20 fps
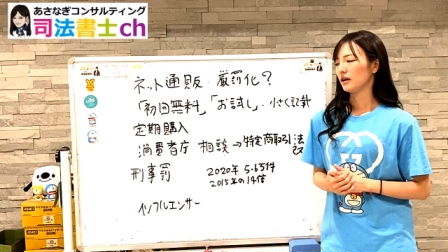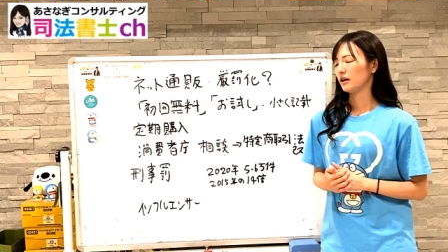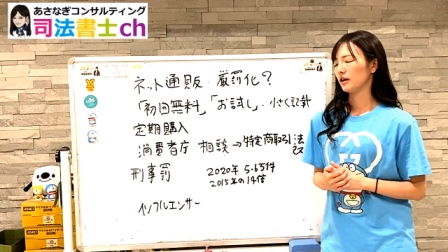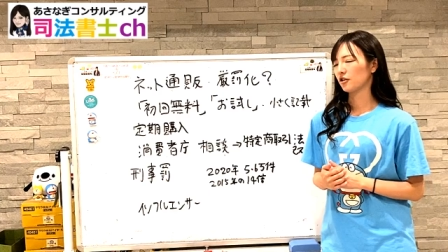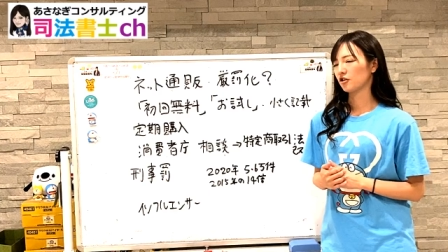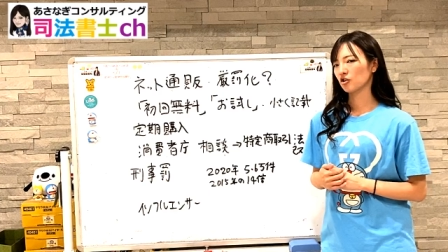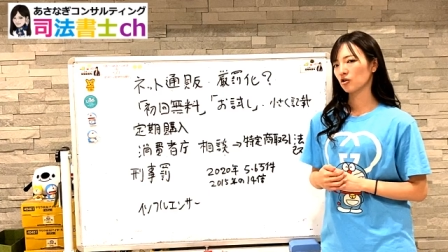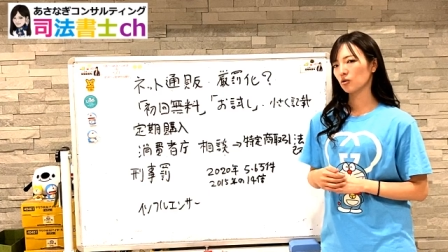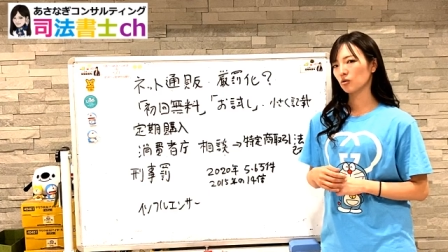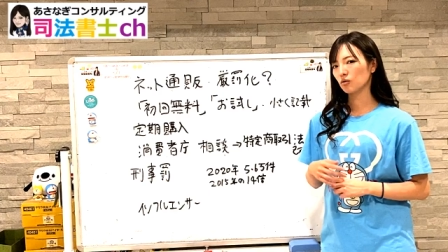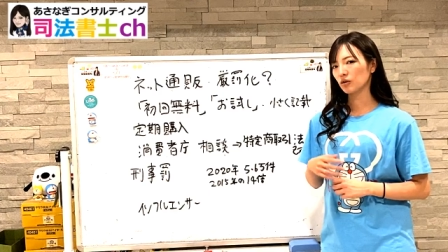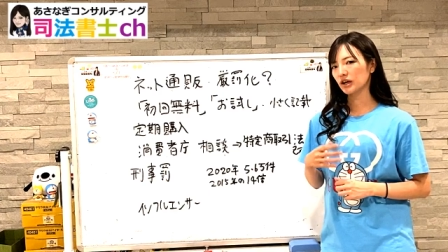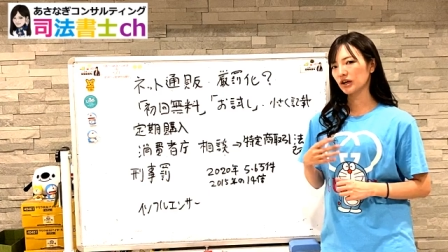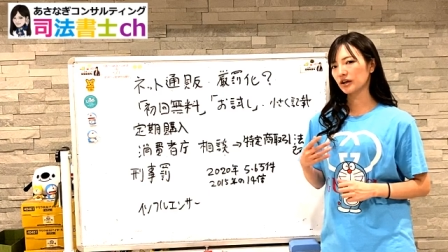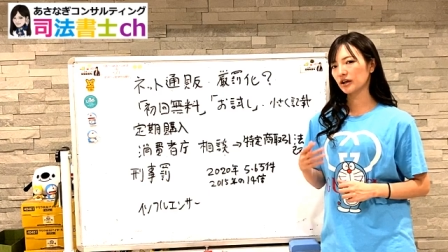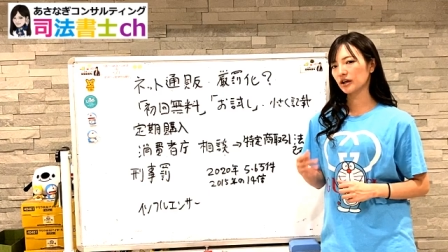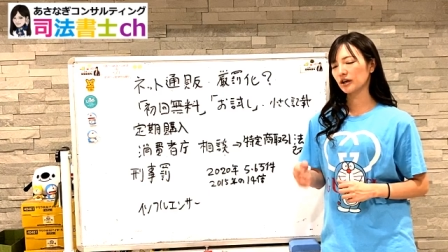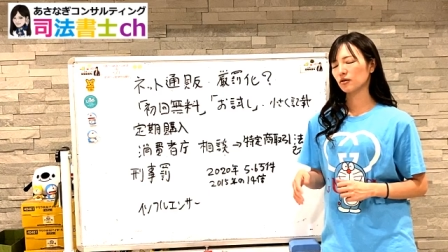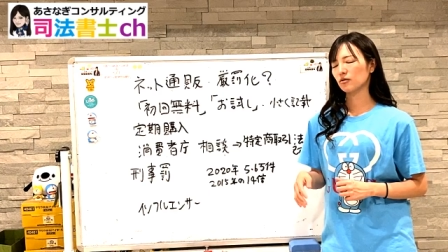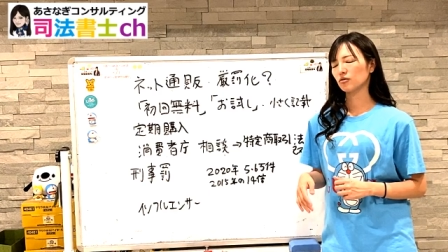え懲
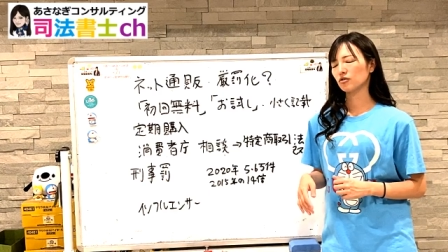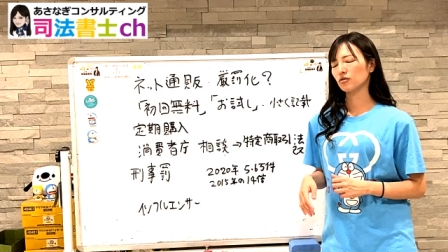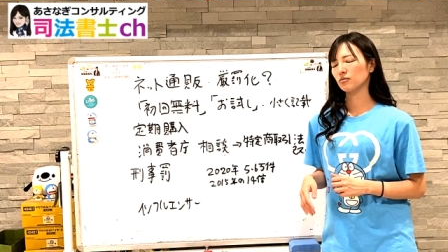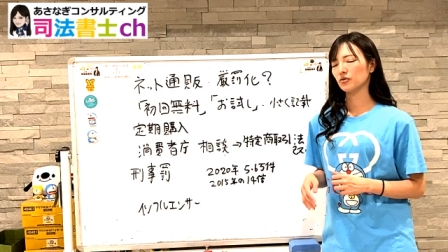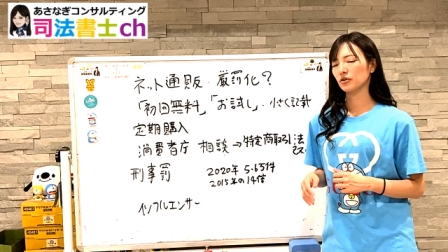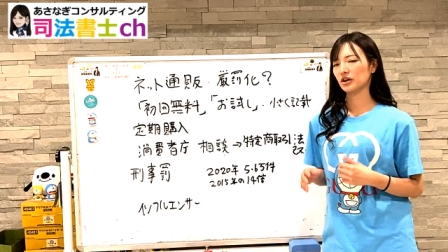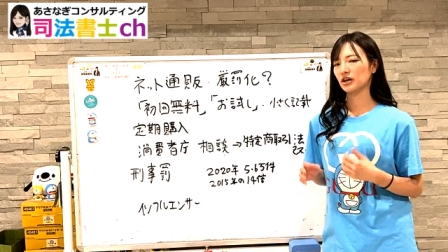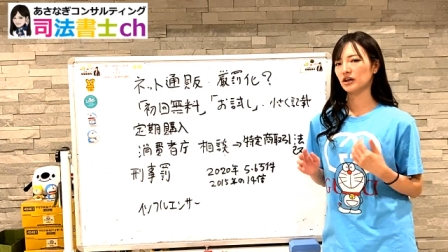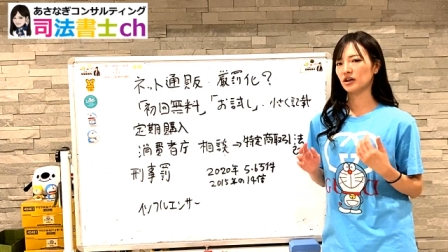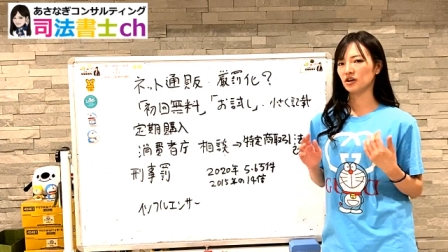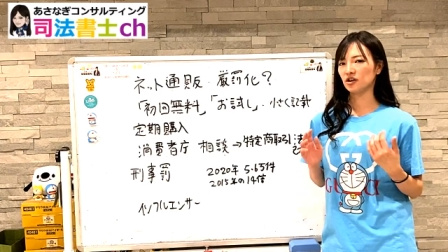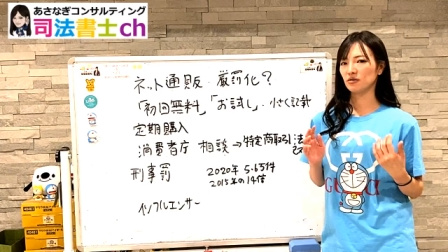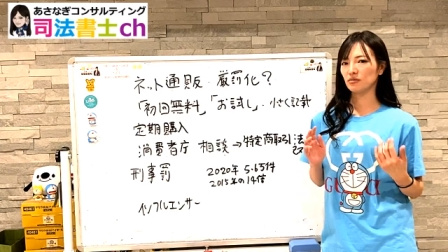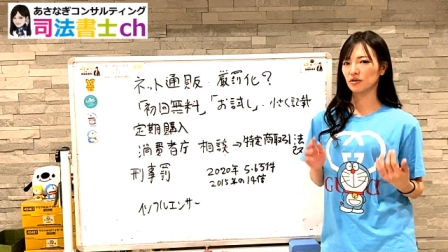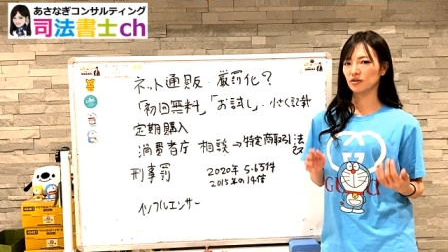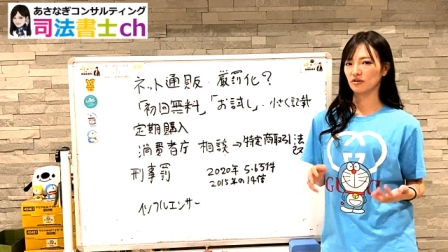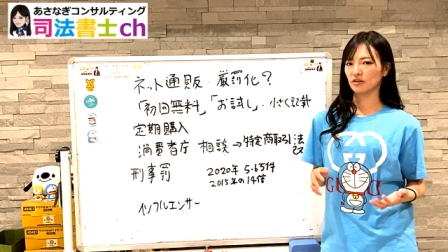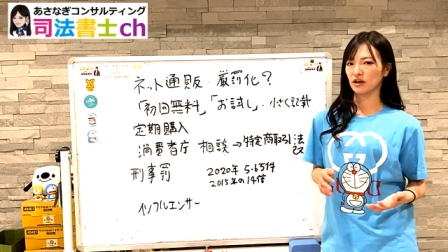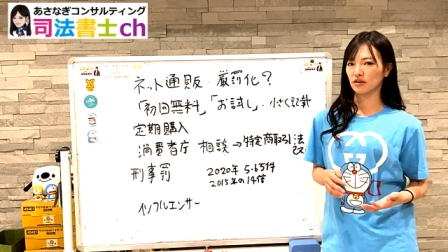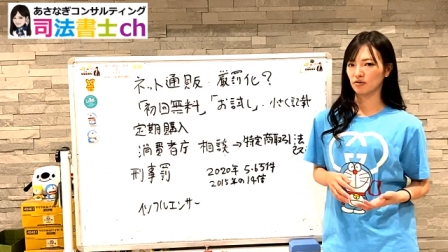役刑を含む刑事
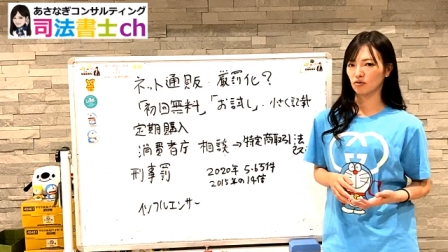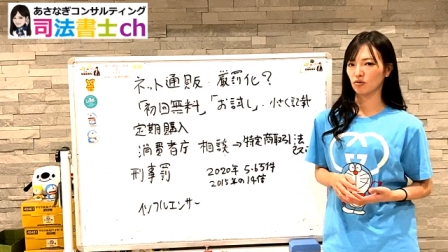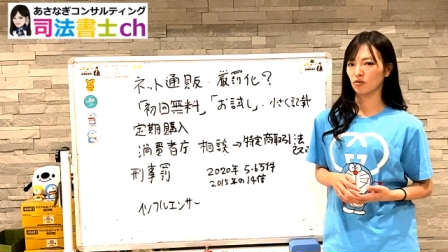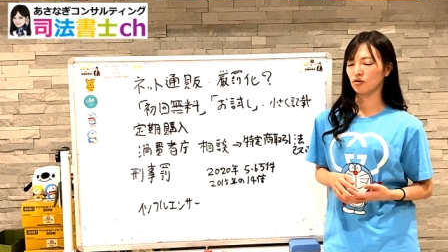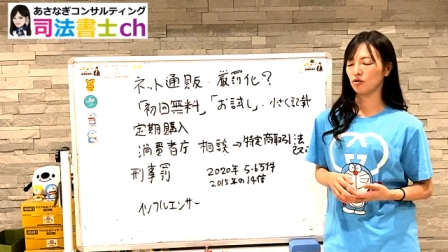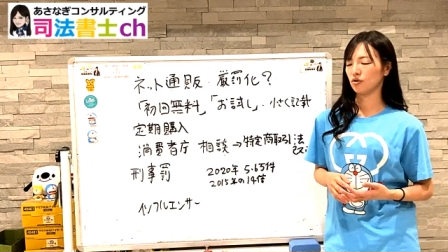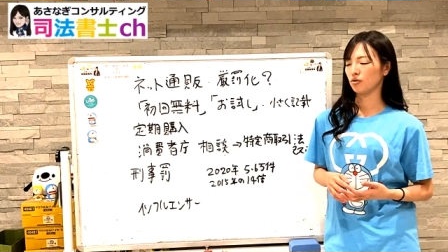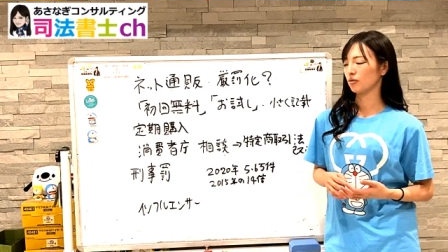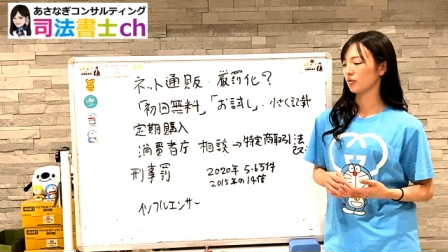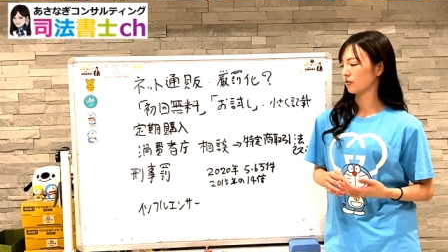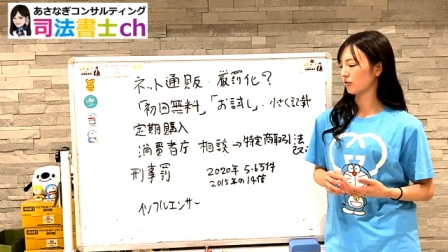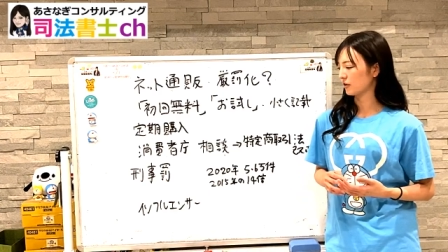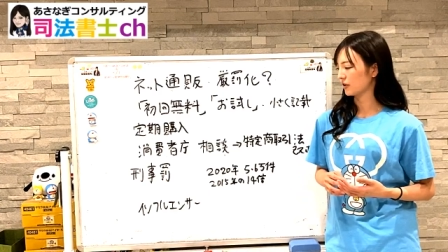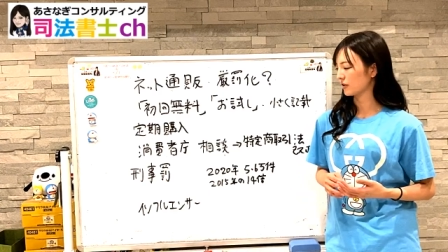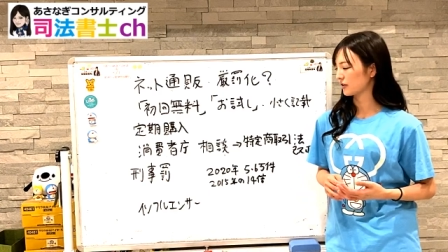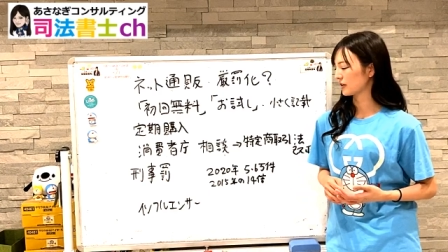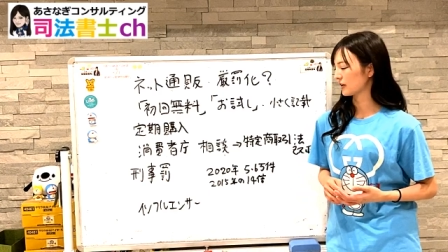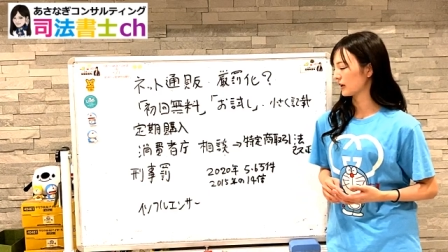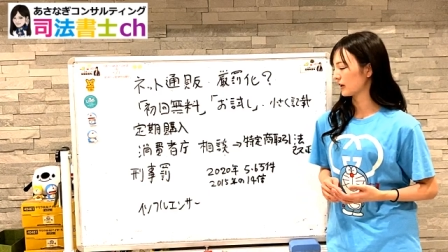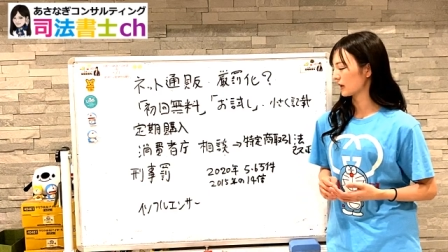罰があるということで
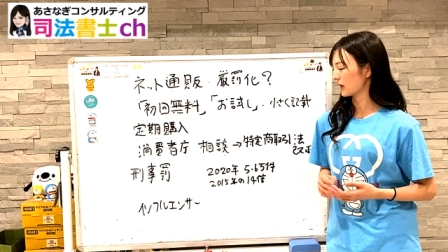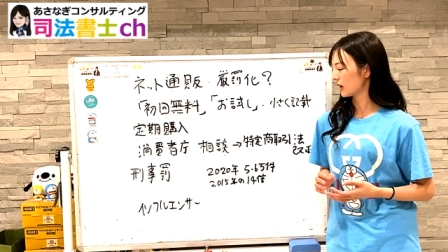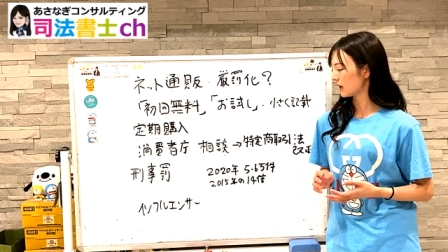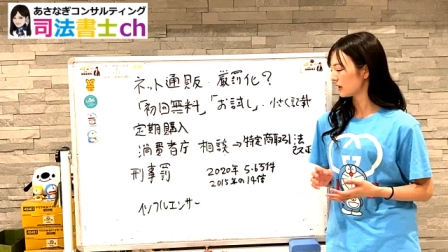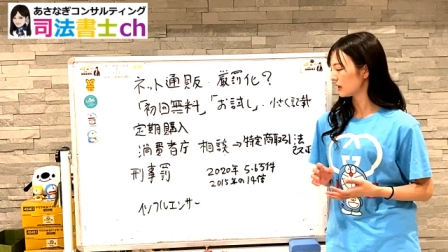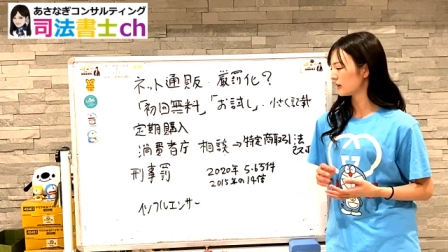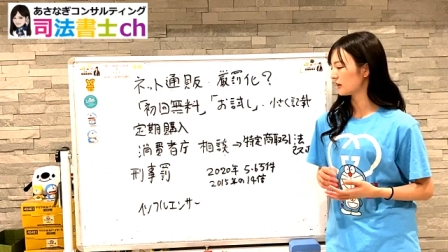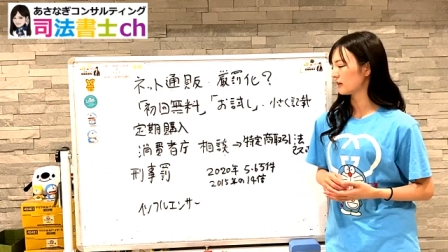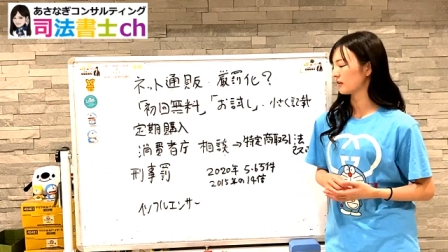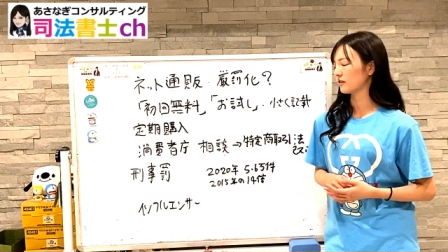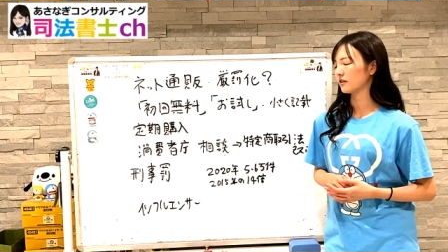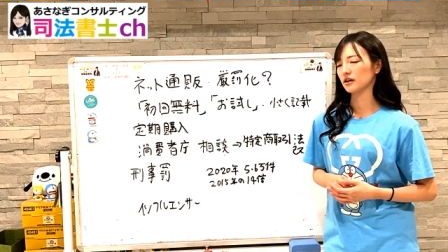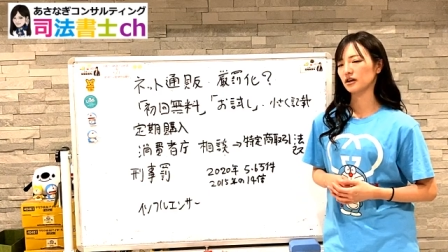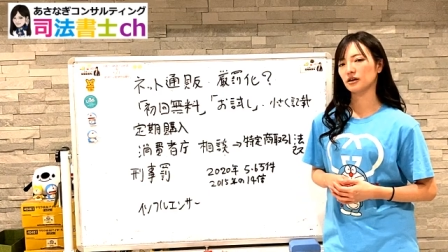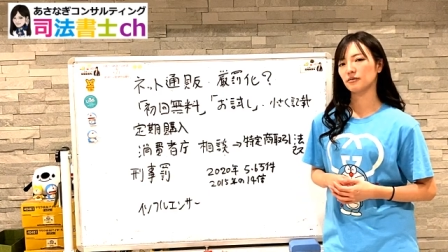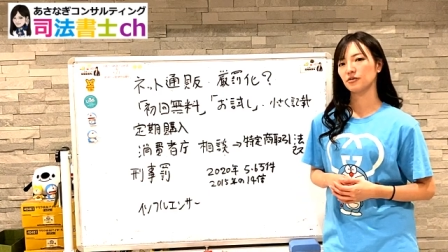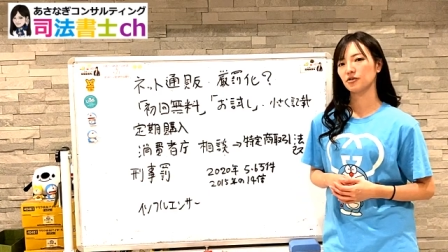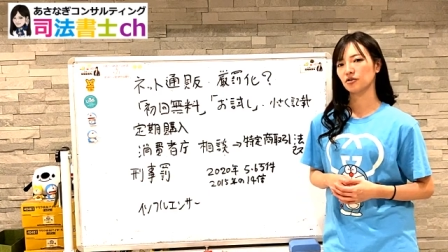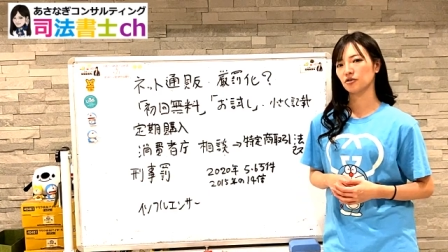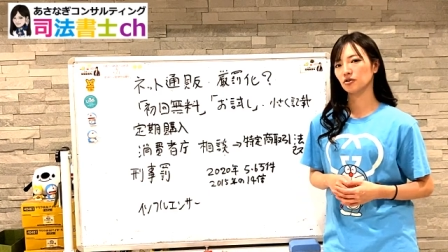す、えかなりですね
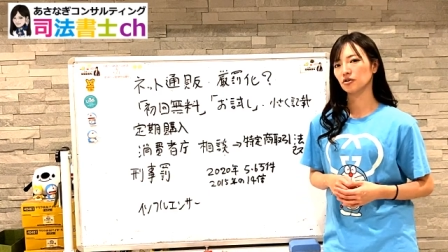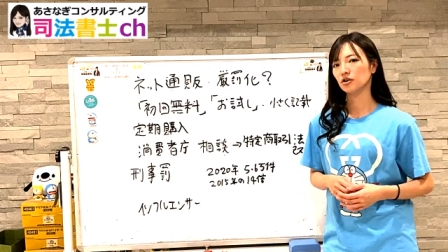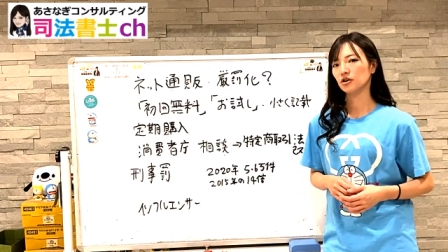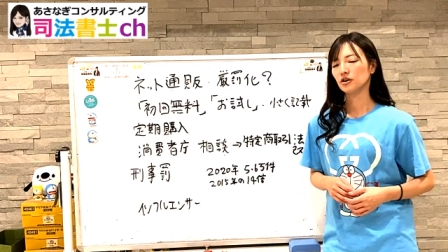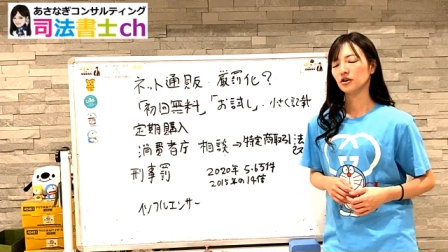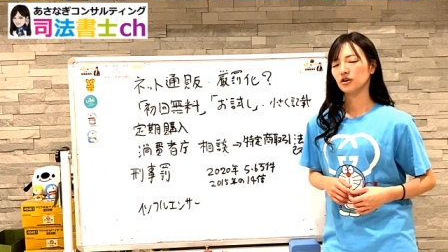厳しく